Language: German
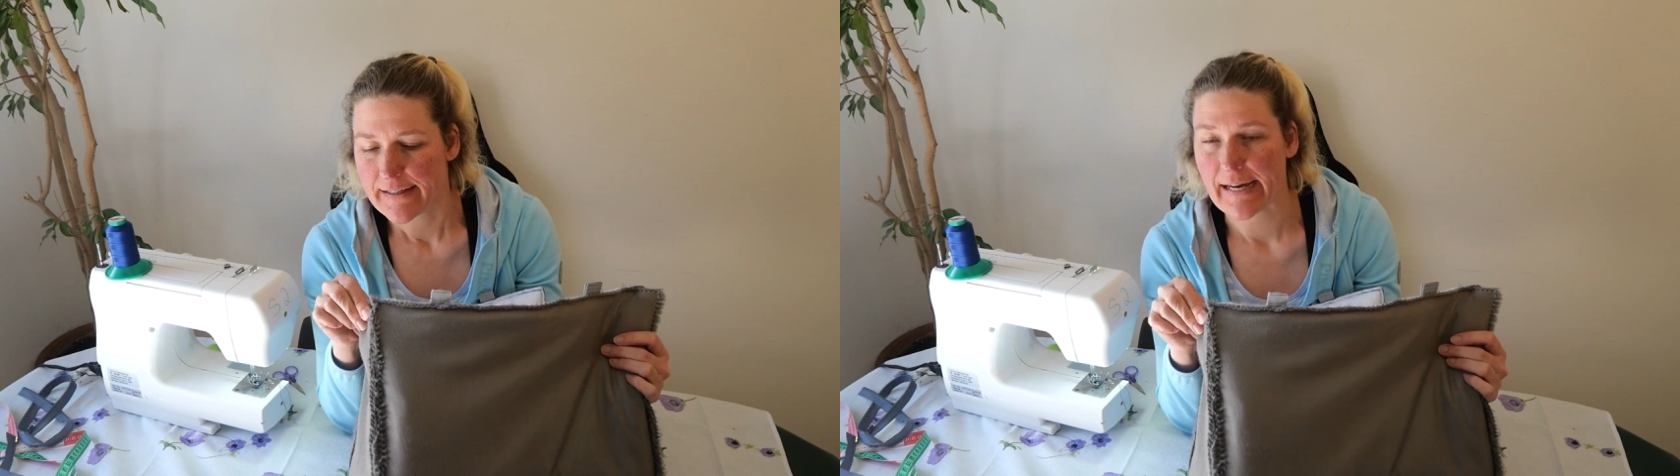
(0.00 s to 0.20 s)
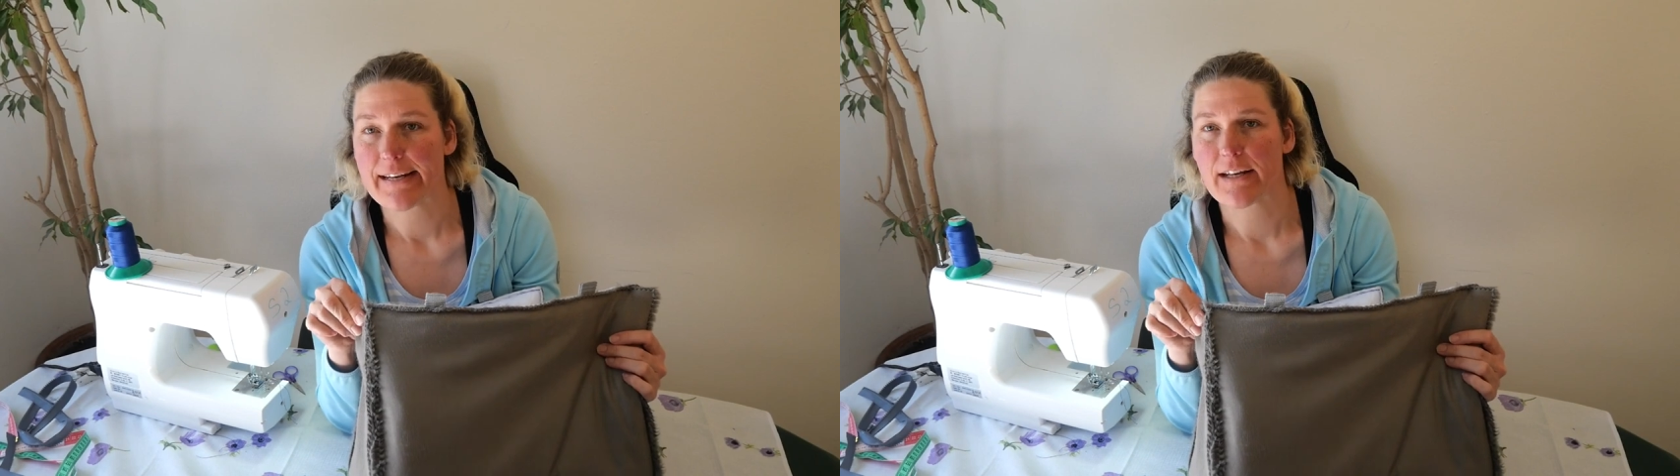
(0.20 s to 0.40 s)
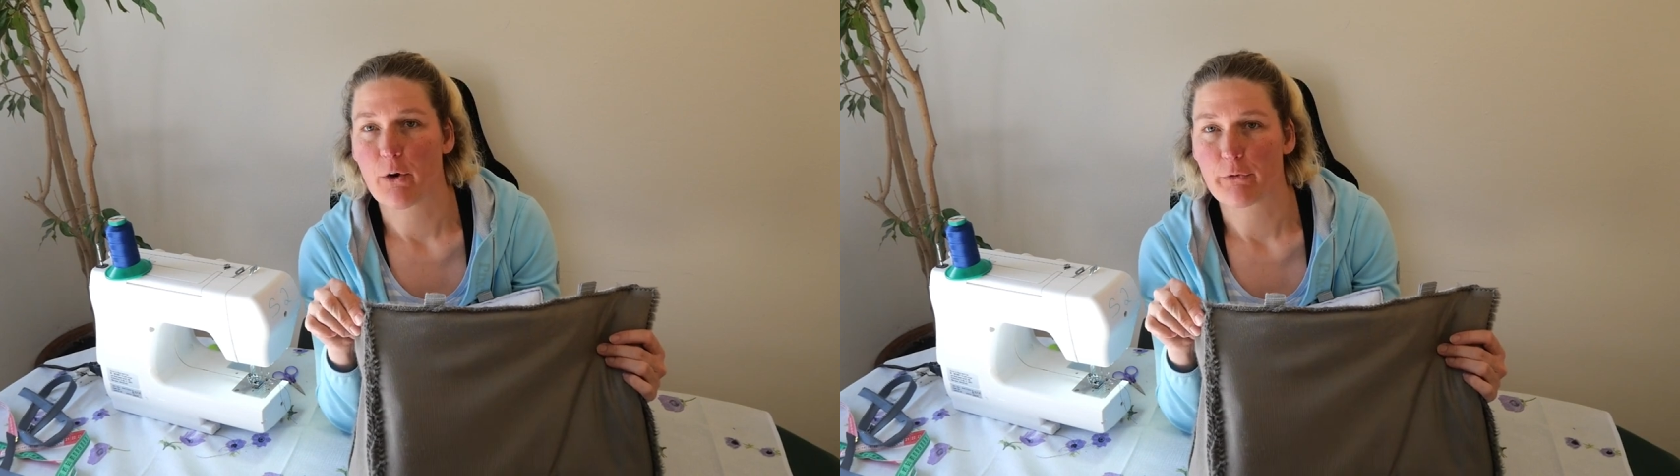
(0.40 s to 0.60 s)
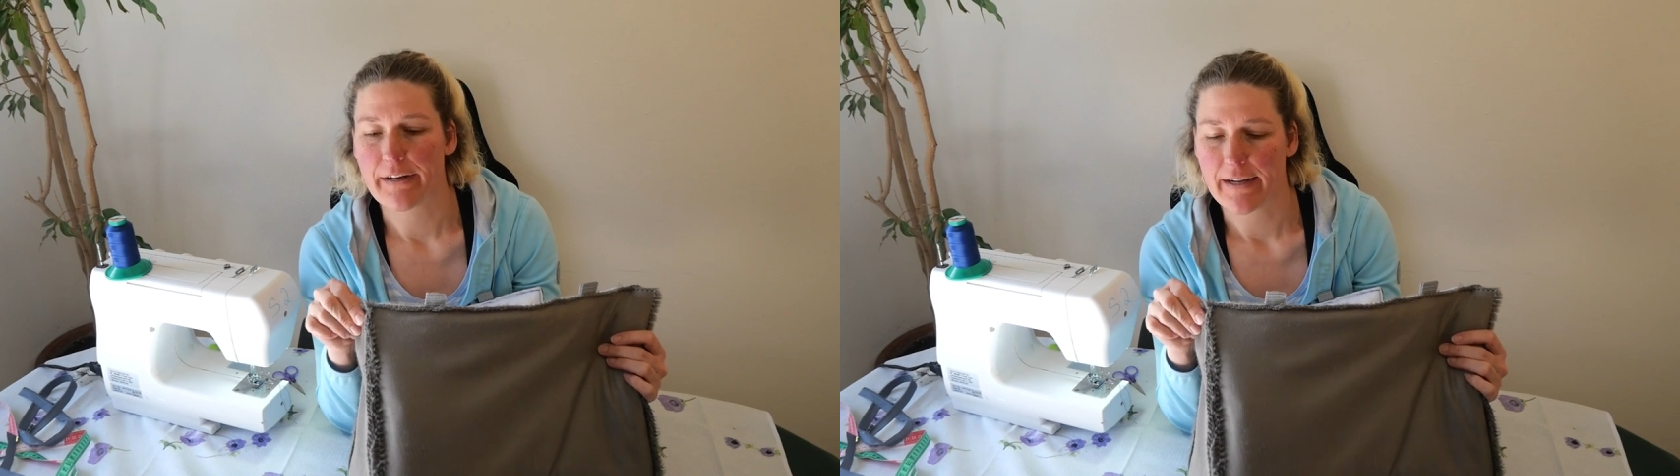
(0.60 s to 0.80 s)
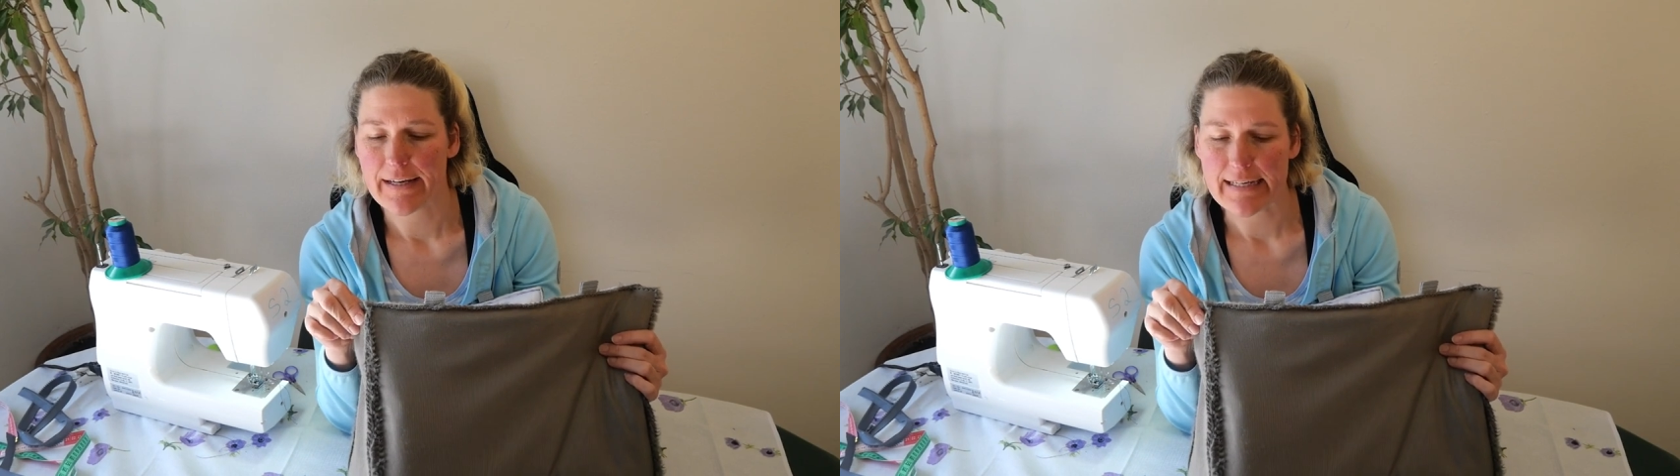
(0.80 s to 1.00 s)
Kanten
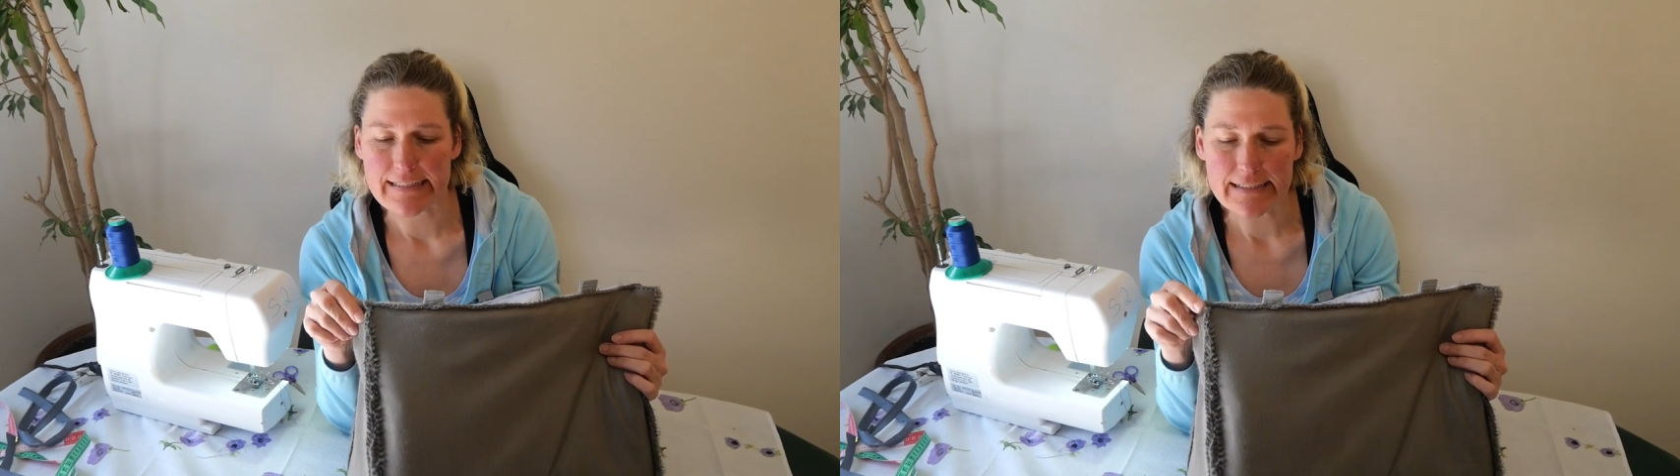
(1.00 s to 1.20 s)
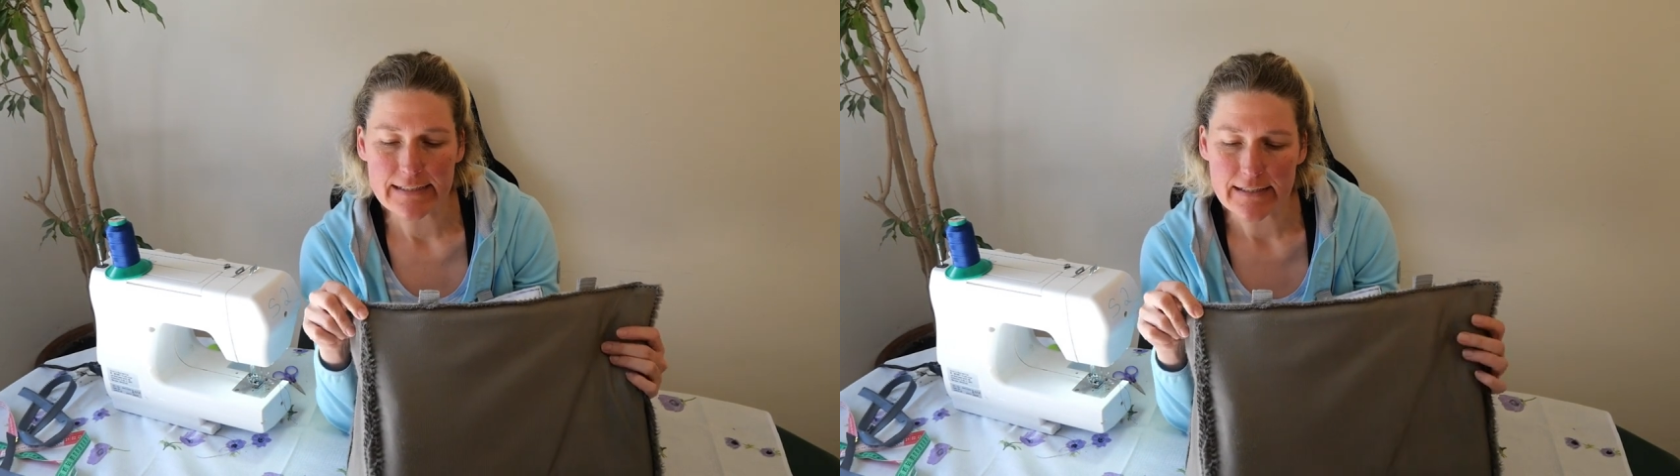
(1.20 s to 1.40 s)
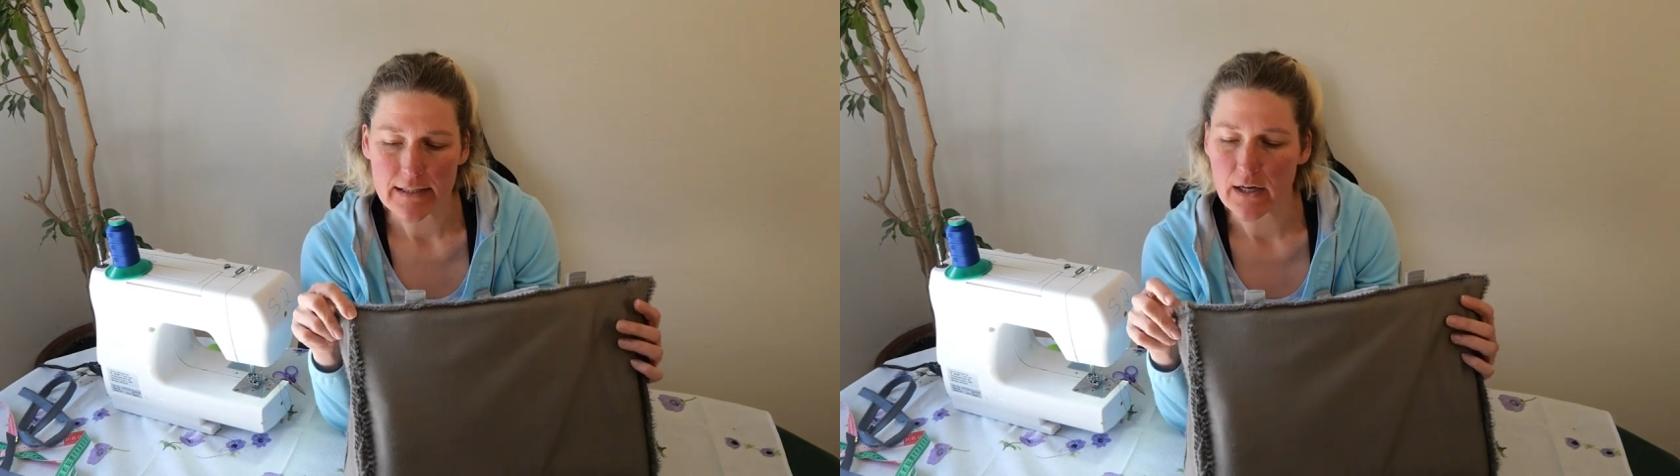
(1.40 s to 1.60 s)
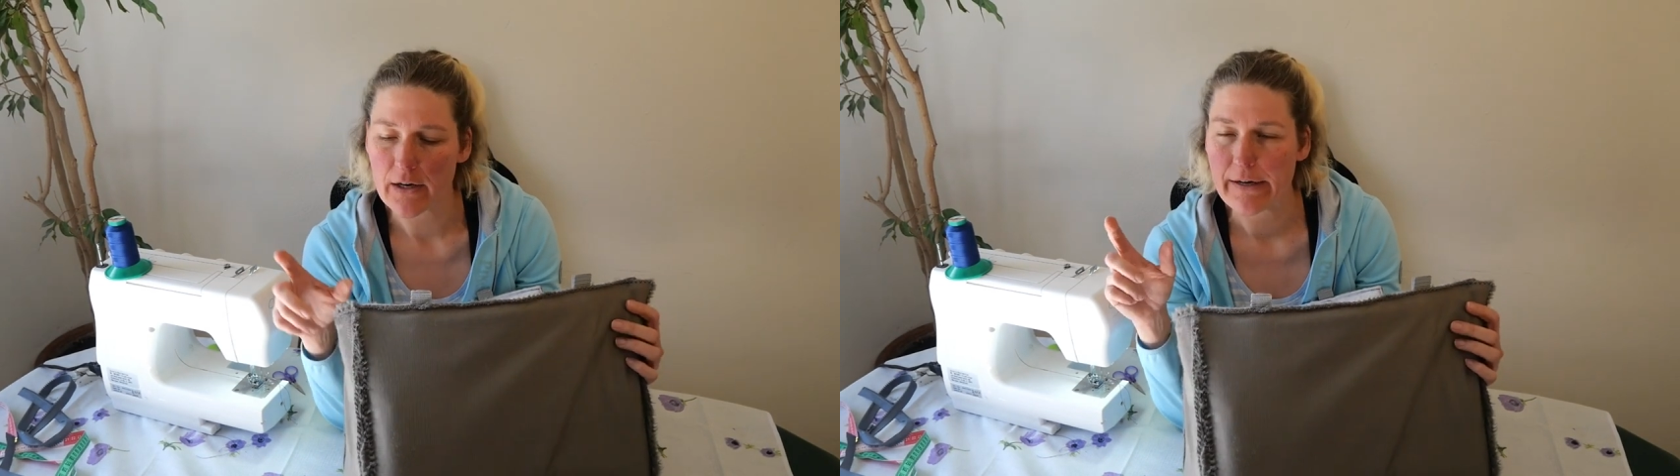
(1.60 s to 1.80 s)
aufeinander liegen.